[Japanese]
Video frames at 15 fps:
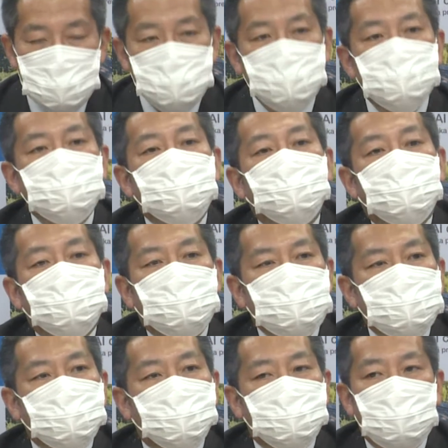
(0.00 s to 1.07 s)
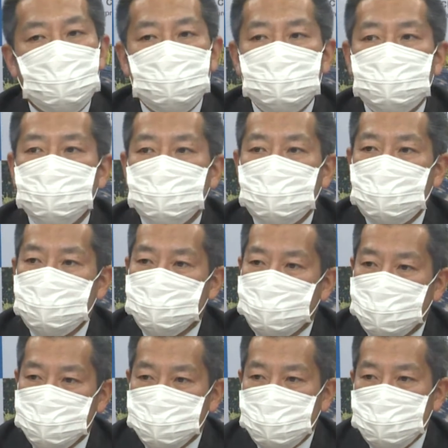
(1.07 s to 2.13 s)
クーポン、これまでも LINE の
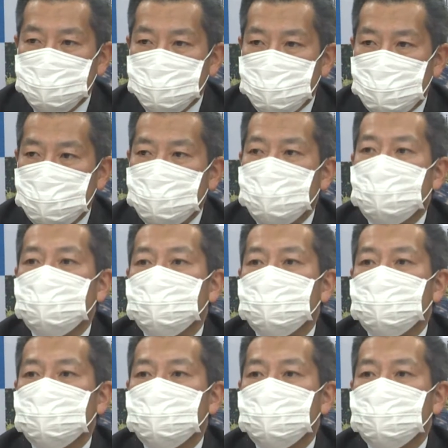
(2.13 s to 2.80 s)
テイクアウトだとか、